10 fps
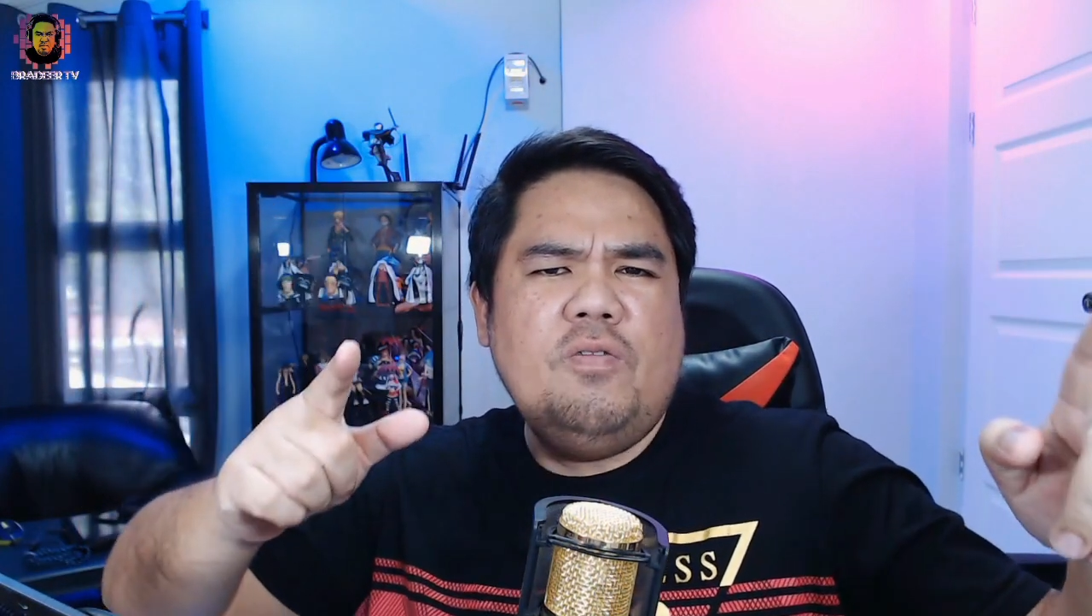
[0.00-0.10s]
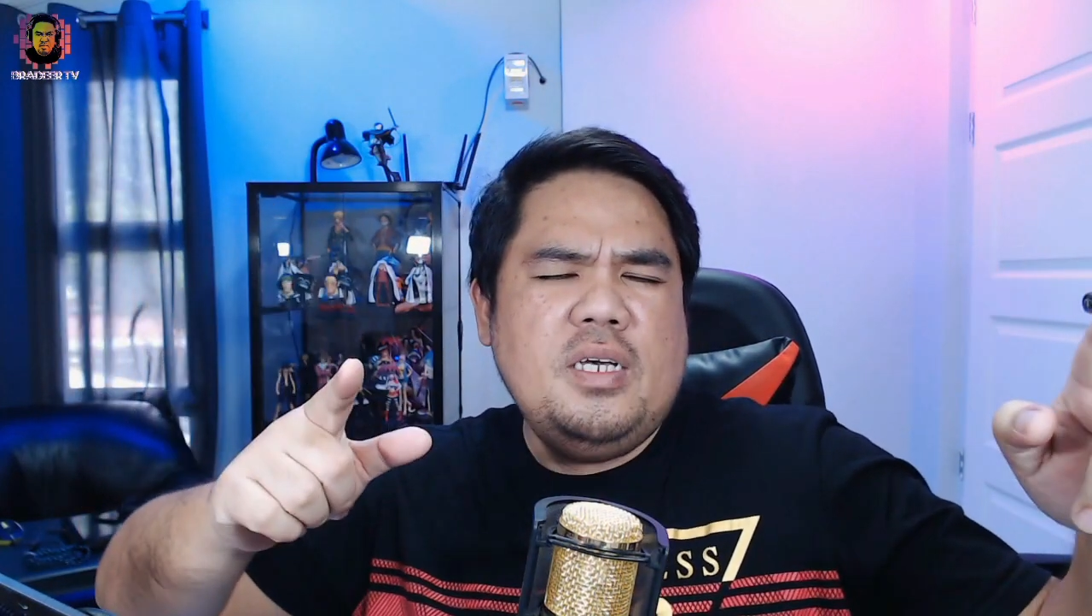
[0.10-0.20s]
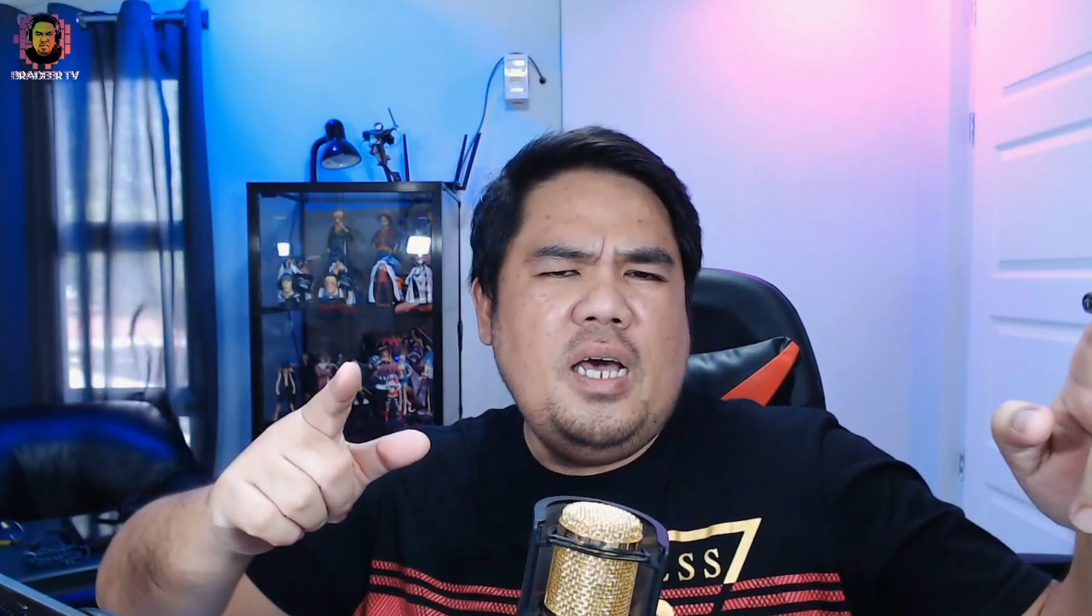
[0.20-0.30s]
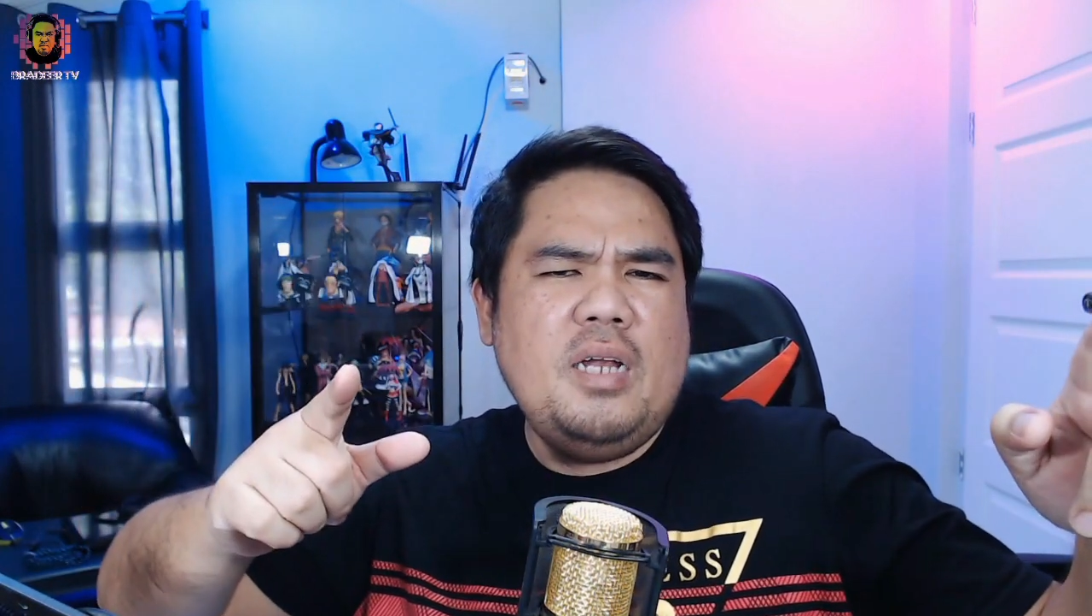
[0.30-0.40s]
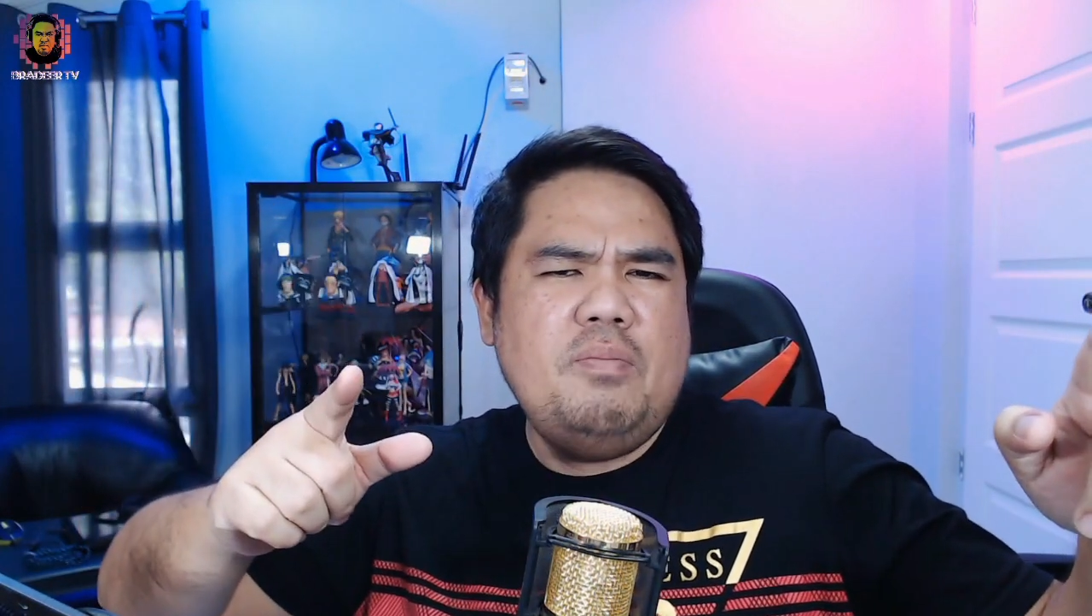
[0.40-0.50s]

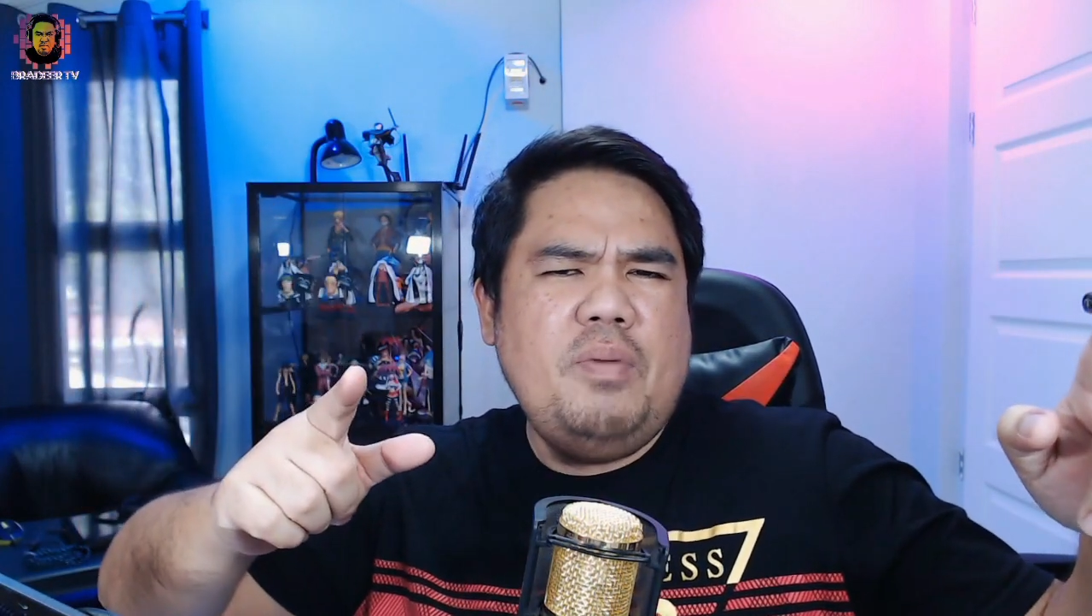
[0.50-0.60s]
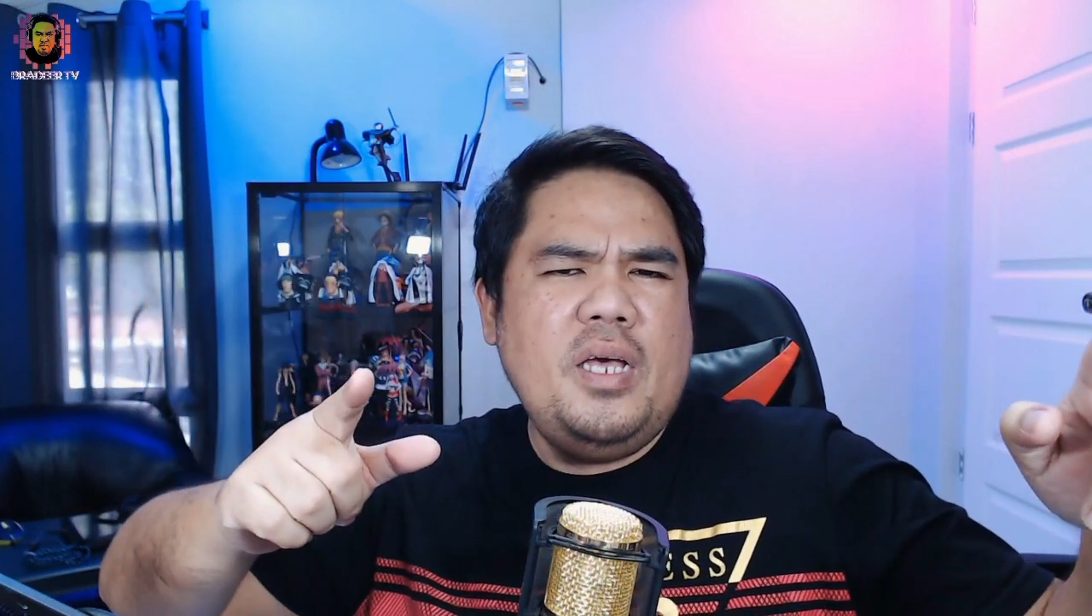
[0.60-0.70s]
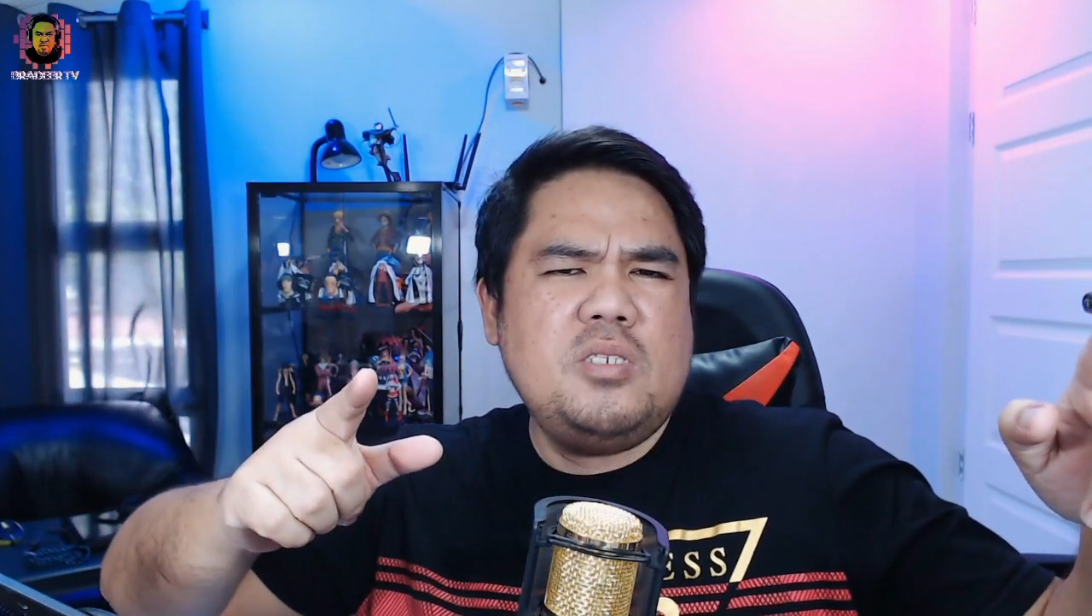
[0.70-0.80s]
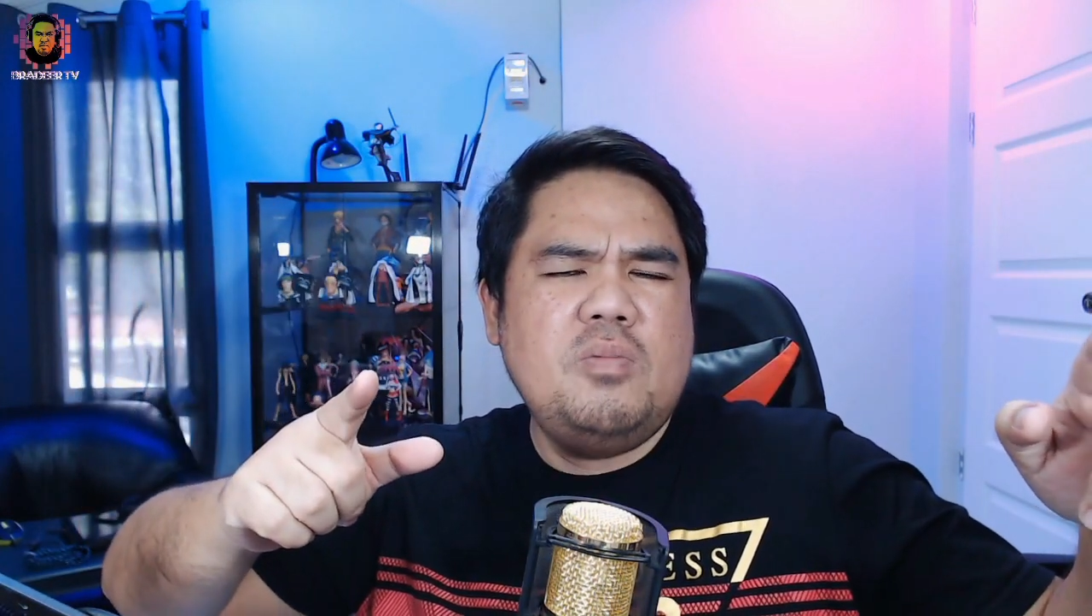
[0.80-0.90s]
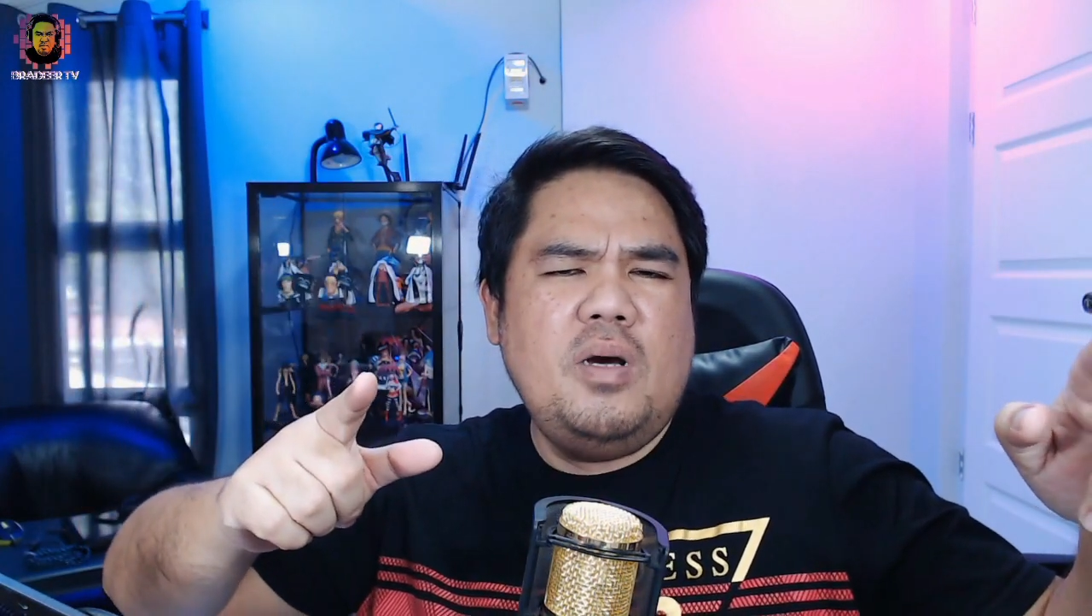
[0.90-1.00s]
God
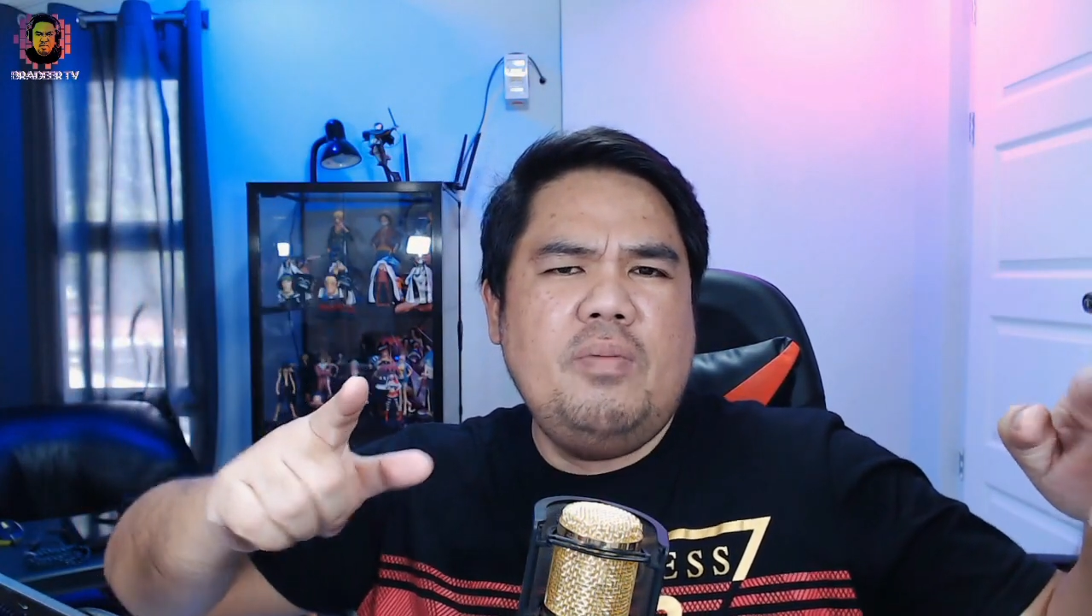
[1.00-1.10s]
bless mga